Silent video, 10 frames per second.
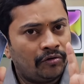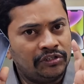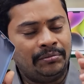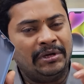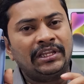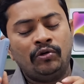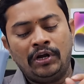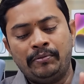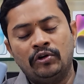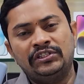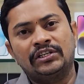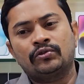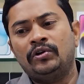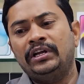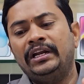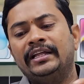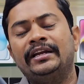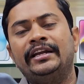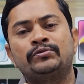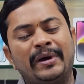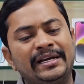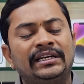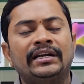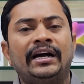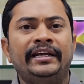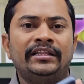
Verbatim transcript: కొంచెం మెత్తగా ఉండే పౌచ్ వేసుకోండి లేదంటే స్పైజన్ కానీ